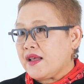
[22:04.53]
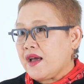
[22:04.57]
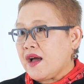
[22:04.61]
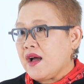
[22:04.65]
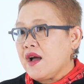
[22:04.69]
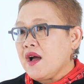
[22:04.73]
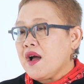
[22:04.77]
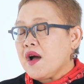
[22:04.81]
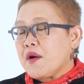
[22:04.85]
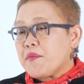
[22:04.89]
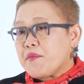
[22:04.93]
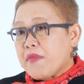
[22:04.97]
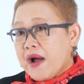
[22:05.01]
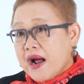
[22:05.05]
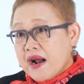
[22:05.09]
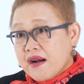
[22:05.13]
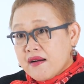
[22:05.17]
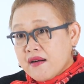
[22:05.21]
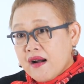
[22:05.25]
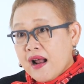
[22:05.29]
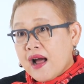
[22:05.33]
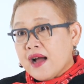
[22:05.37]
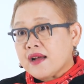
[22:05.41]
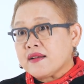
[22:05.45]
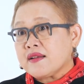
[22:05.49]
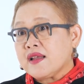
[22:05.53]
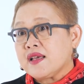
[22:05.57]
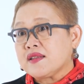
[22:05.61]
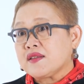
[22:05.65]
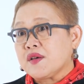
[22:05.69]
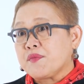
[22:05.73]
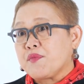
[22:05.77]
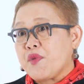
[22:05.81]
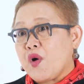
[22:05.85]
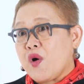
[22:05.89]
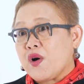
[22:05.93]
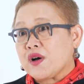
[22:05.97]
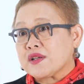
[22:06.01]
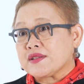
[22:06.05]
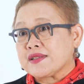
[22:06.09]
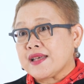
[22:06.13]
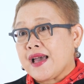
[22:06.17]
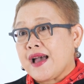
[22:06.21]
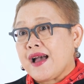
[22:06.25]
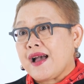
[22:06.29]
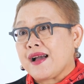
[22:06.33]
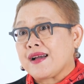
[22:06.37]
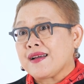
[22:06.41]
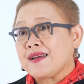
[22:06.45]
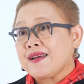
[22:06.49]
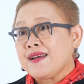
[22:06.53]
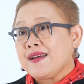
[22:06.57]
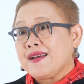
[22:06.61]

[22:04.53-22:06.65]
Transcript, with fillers: เนี่ยบางครั้งเนี่ยจะมองจาก